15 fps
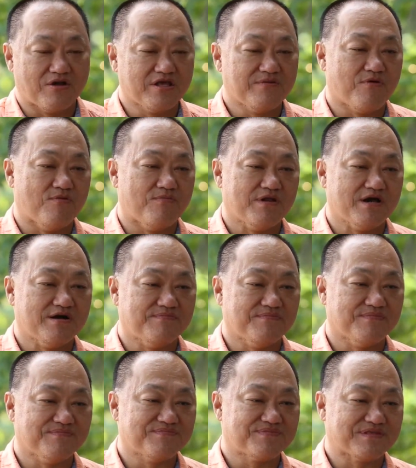ตอนที่ผมเริ่ม
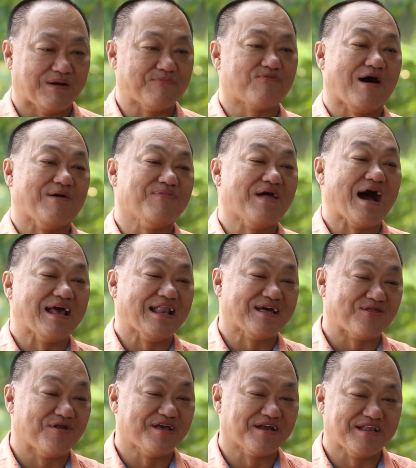จำความได้
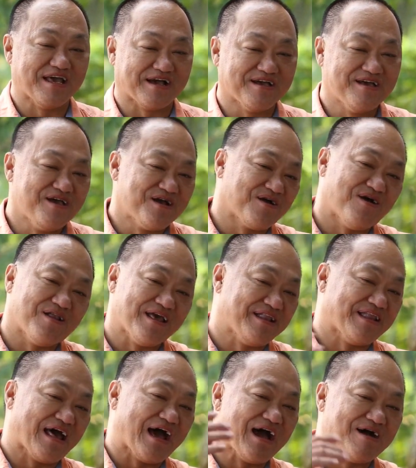แล้วตอนเด็กก็
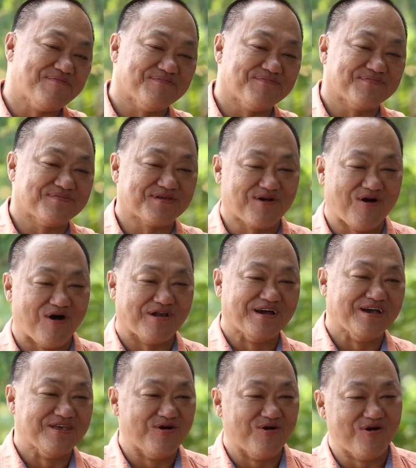เล่นน้ำเกาะ
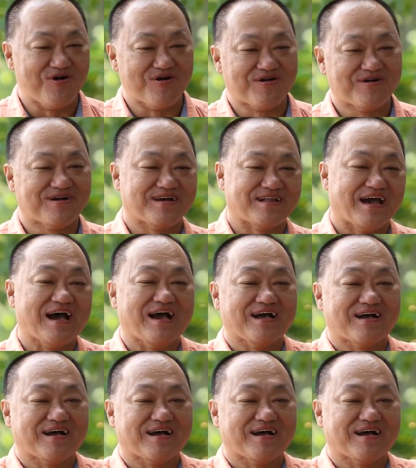เรือโยงนะ